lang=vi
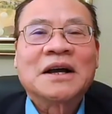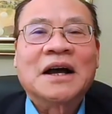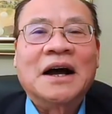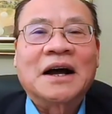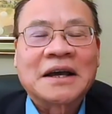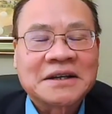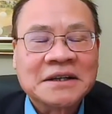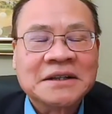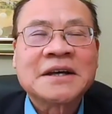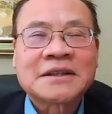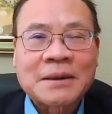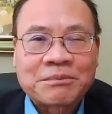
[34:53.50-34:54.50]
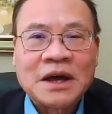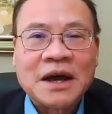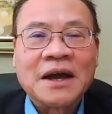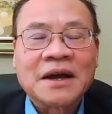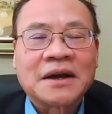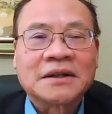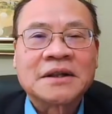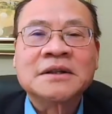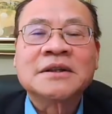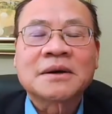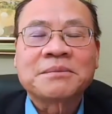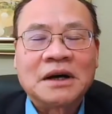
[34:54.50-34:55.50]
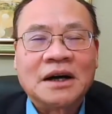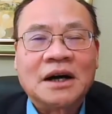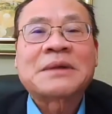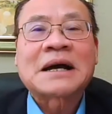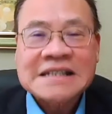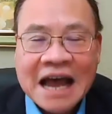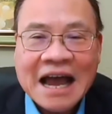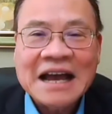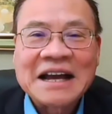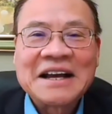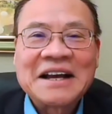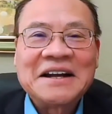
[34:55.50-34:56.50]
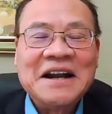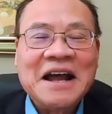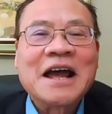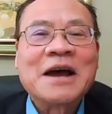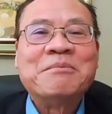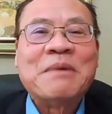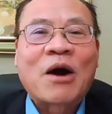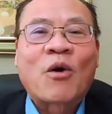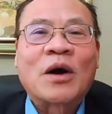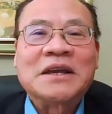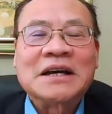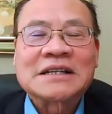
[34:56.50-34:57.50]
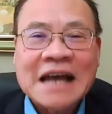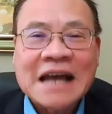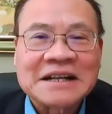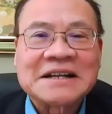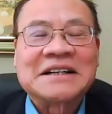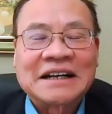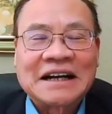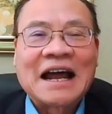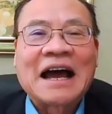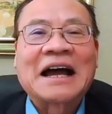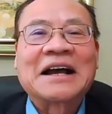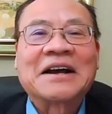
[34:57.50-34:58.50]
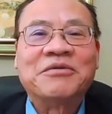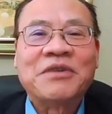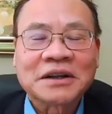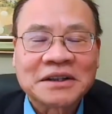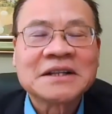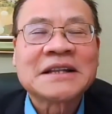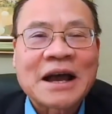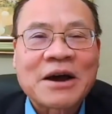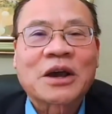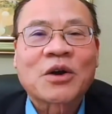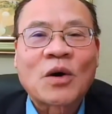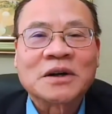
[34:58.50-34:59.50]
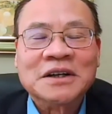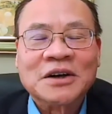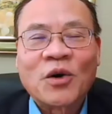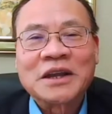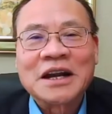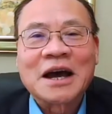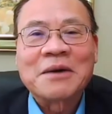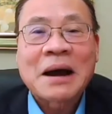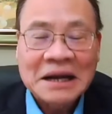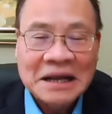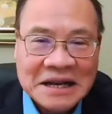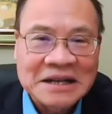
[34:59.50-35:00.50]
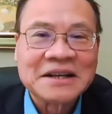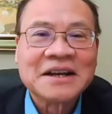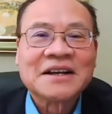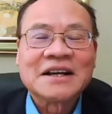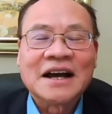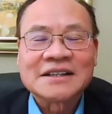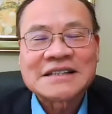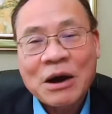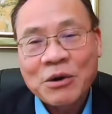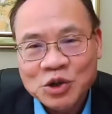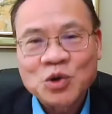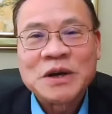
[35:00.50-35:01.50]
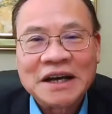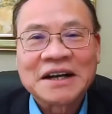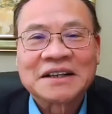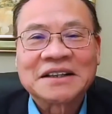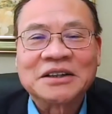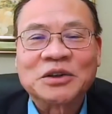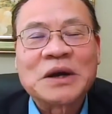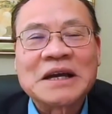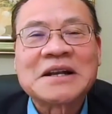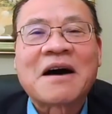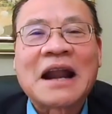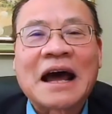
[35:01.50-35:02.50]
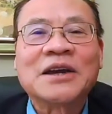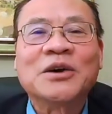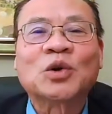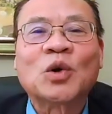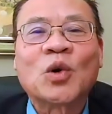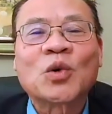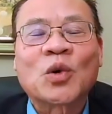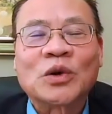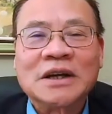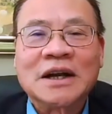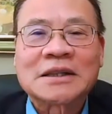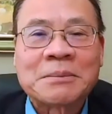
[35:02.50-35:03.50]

uh, cái kinh tế tập thể cái kinh tế và hợp tác xã để mà coi như là xác định rằng là vẫn tiến theo cái con đường coi như là Mác Lenin, à, xã hội chủ nghĩa thì tôi nghĩ đó là cái yếu tố coi như là tâm